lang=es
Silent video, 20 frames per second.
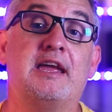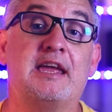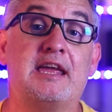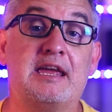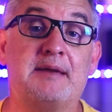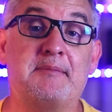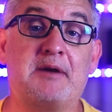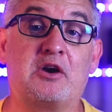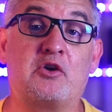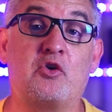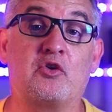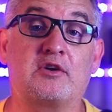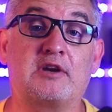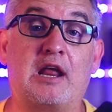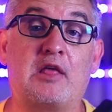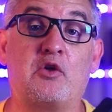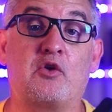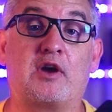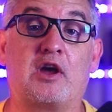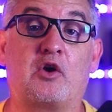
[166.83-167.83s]
Y me he
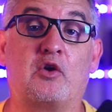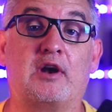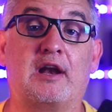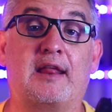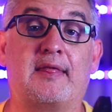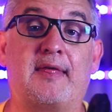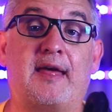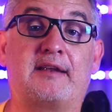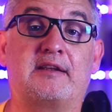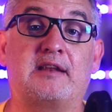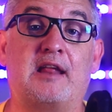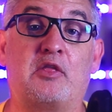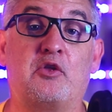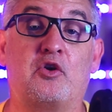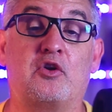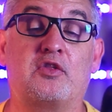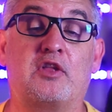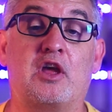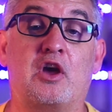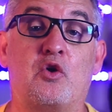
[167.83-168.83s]
encontrado que con el
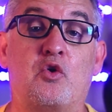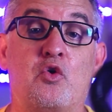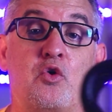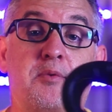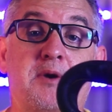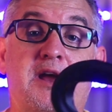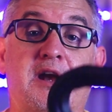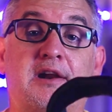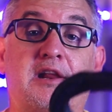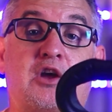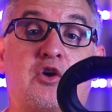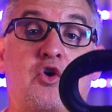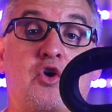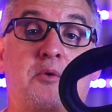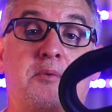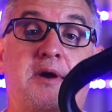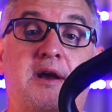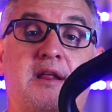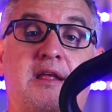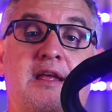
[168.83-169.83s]
adaptador de VR
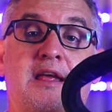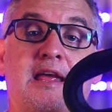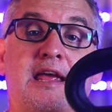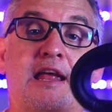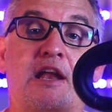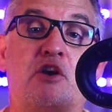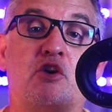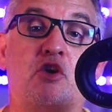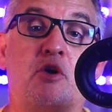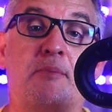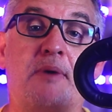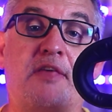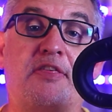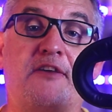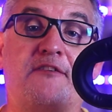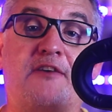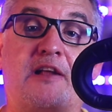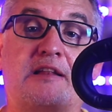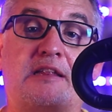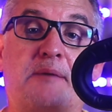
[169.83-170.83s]
Cover no me
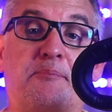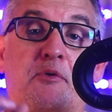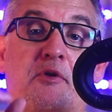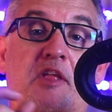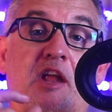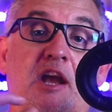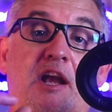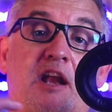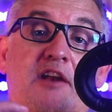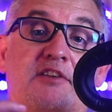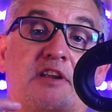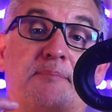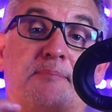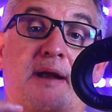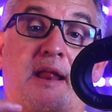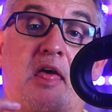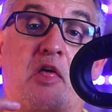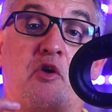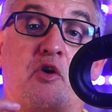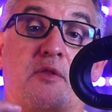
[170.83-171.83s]
hace falta poner el
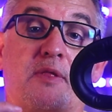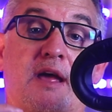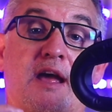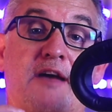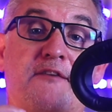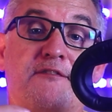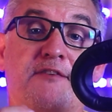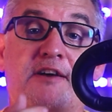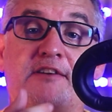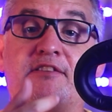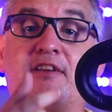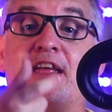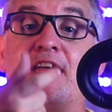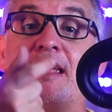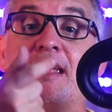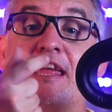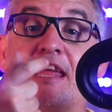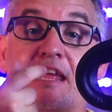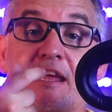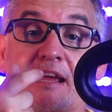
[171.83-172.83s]
separador de gafas
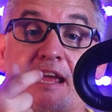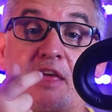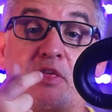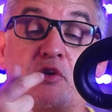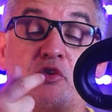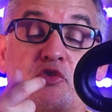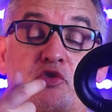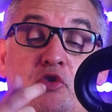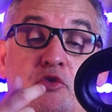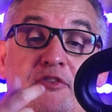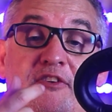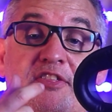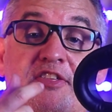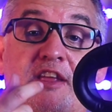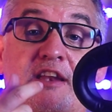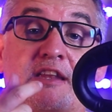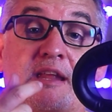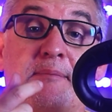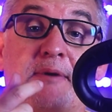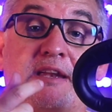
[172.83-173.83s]
y quedo
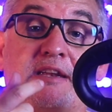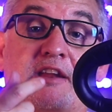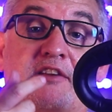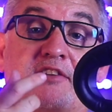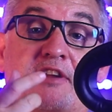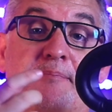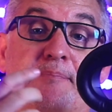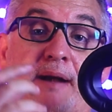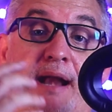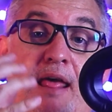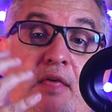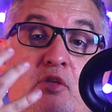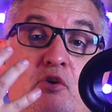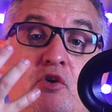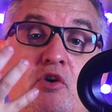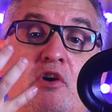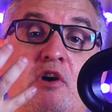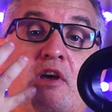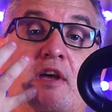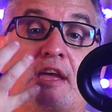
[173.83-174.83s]
suficientemente
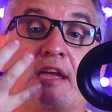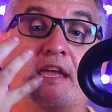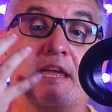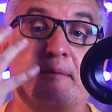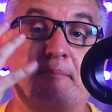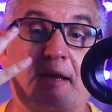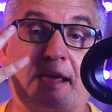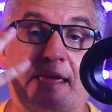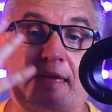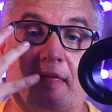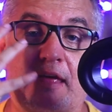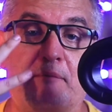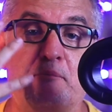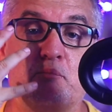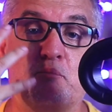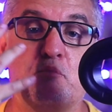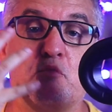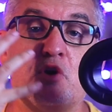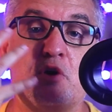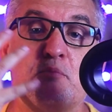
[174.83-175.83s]
separado y me queda
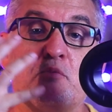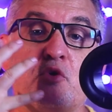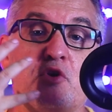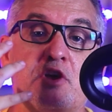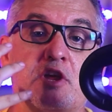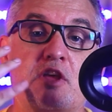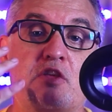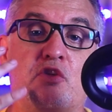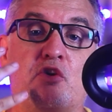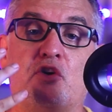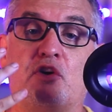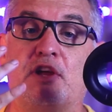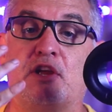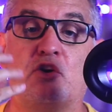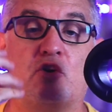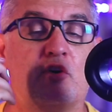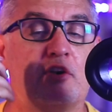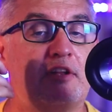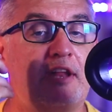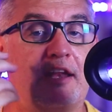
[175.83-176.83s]
muy mullido y
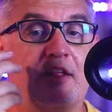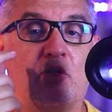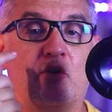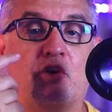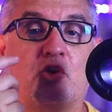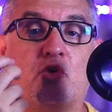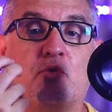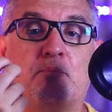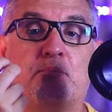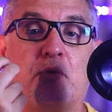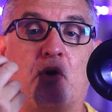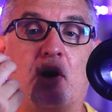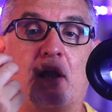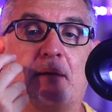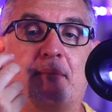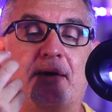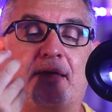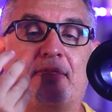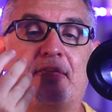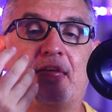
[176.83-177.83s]
no he tenido ningún
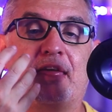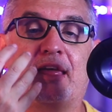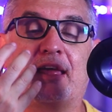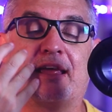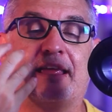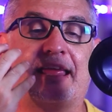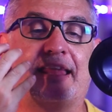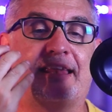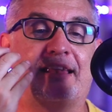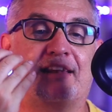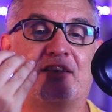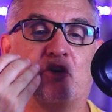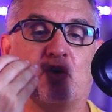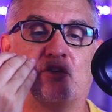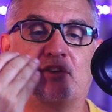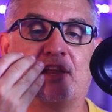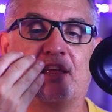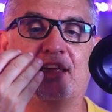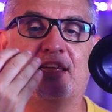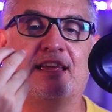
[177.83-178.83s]
problema de que
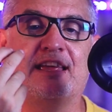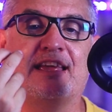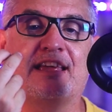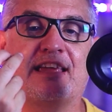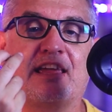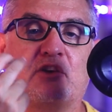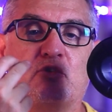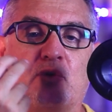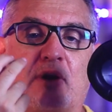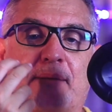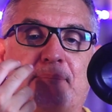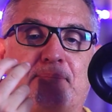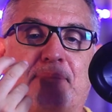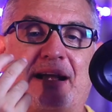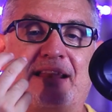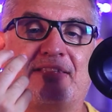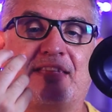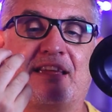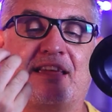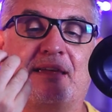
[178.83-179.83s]
note que es una
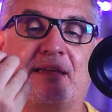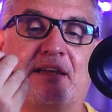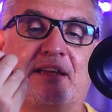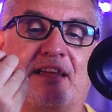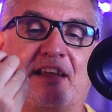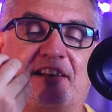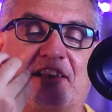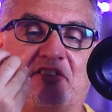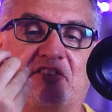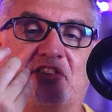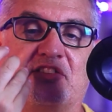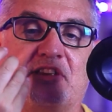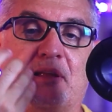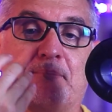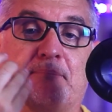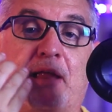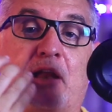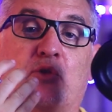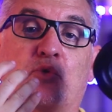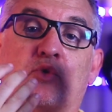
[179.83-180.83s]
parte que, resiste en
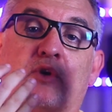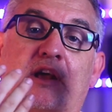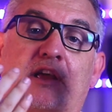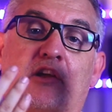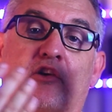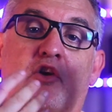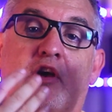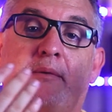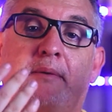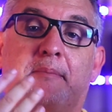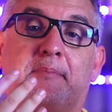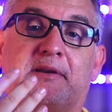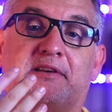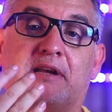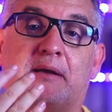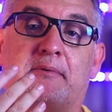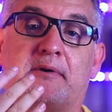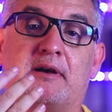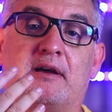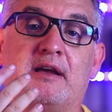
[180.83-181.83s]
plan dura, que es lo que me
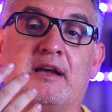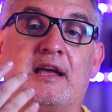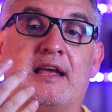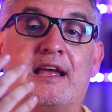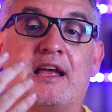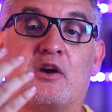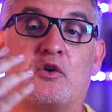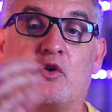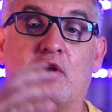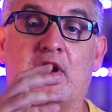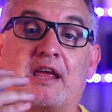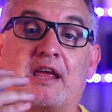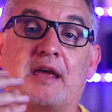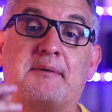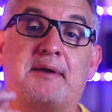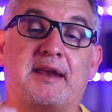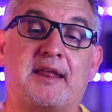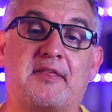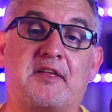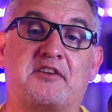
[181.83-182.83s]
pasaba con
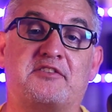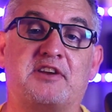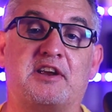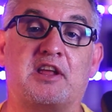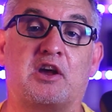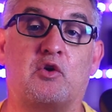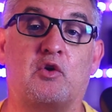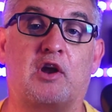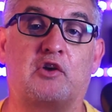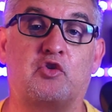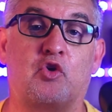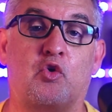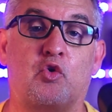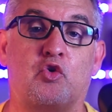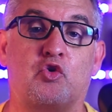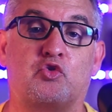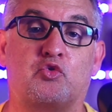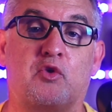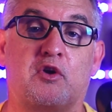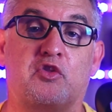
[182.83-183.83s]
viene de serie con las
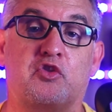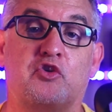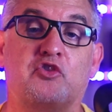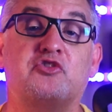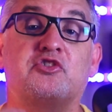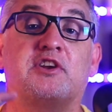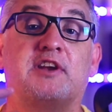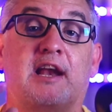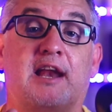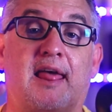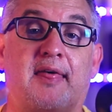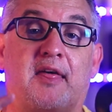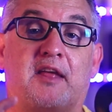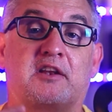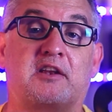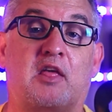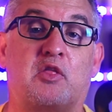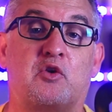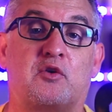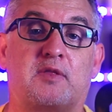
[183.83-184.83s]
Oculus Quest 2 sin el
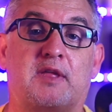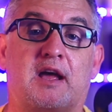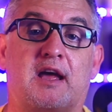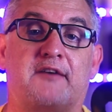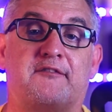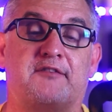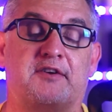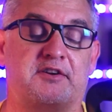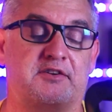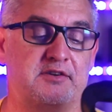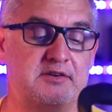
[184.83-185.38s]
adaptador de gafas.